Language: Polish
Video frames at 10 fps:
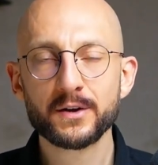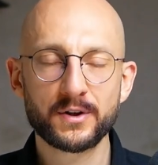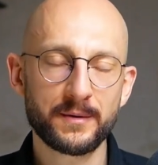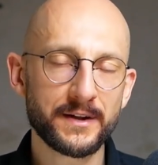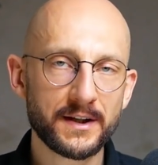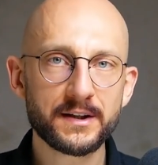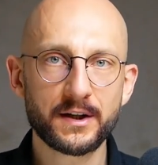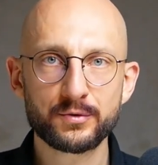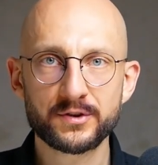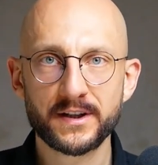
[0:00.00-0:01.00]
która ma
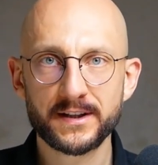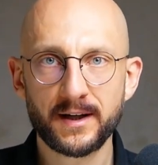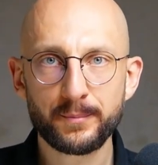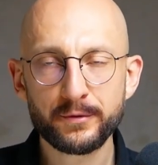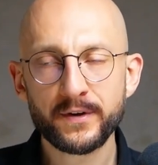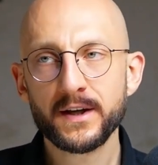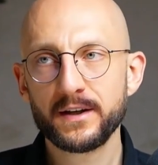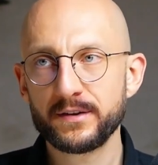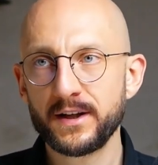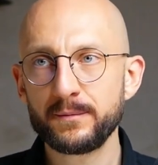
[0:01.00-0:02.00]
kilka różnych etapów
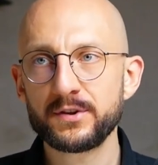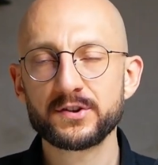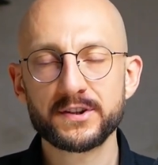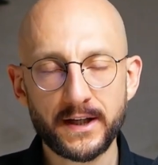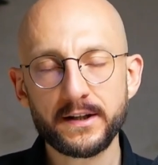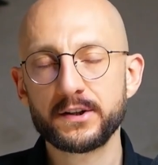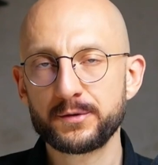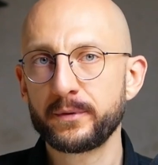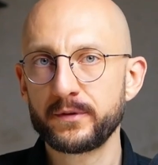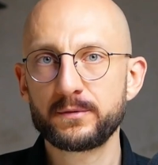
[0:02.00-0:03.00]
i wydaje mi się, że tak
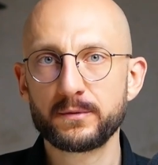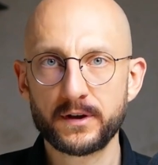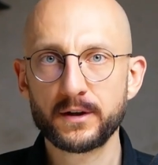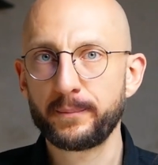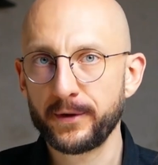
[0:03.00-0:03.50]
też powinniśmy do tego